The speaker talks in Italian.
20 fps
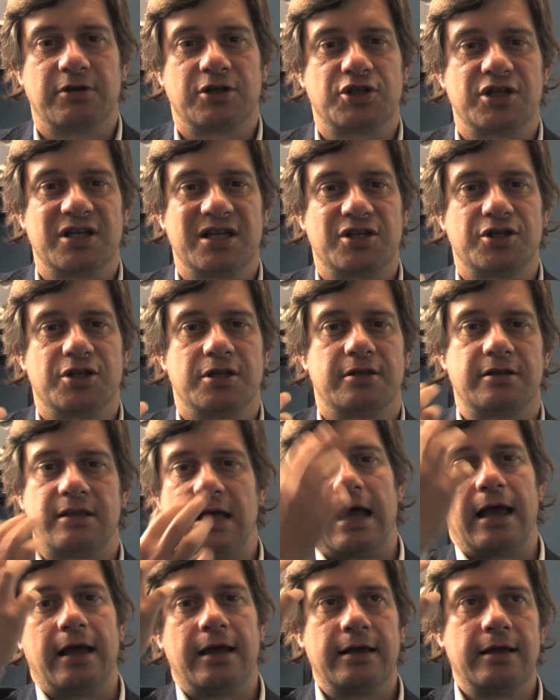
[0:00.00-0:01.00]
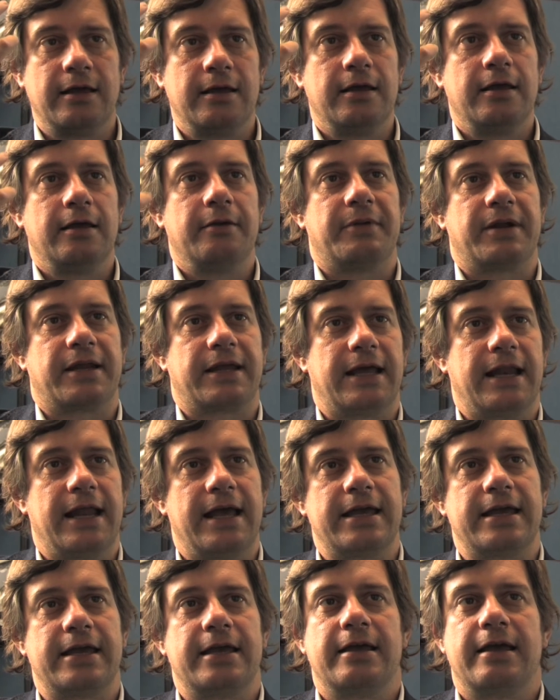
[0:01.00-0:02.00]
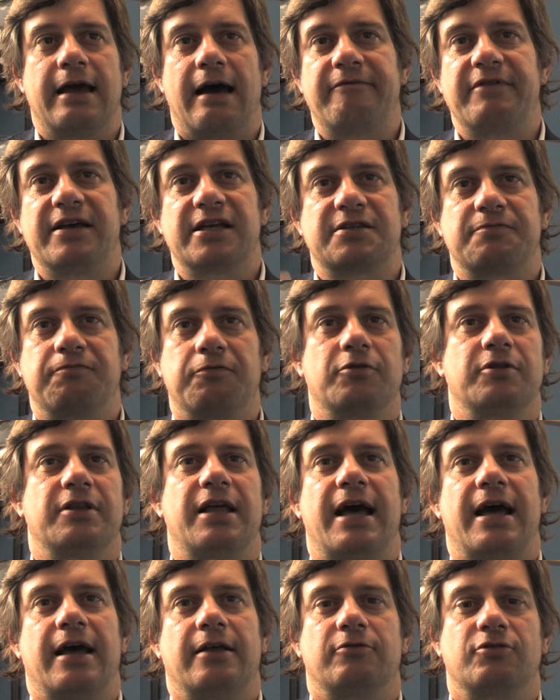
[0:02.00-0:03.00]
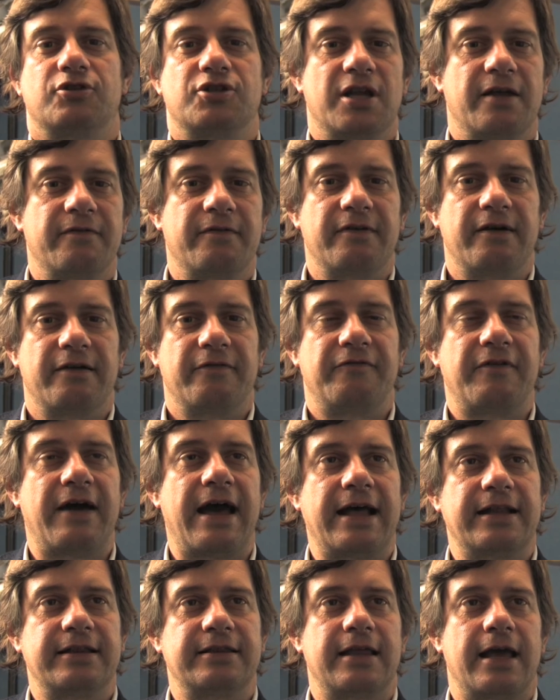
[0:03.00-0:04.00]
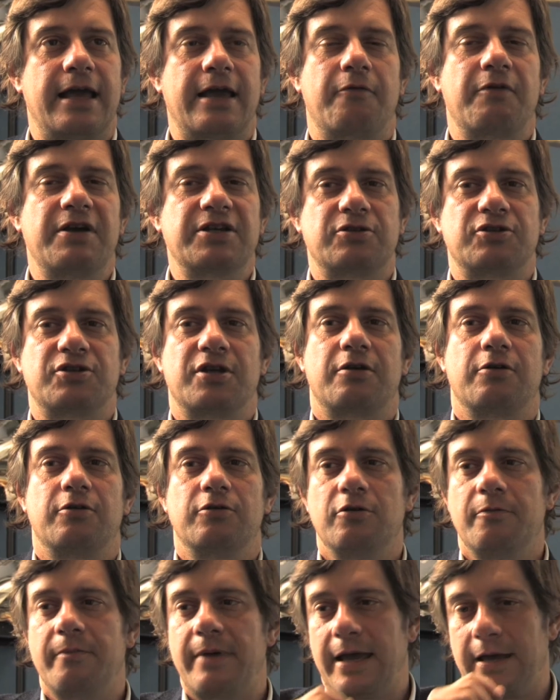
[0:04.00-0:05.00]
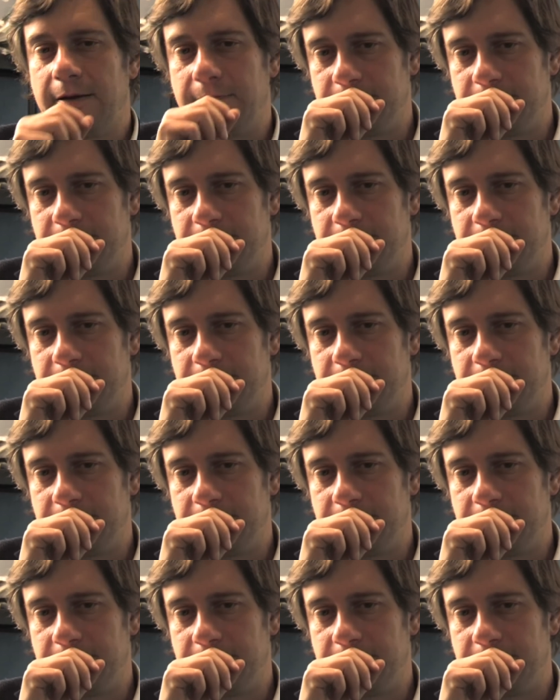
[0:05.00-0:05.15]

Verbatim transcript: a Cinecittà, perché lei aveva sfondato, ce l'aveva fatta e questo secondo me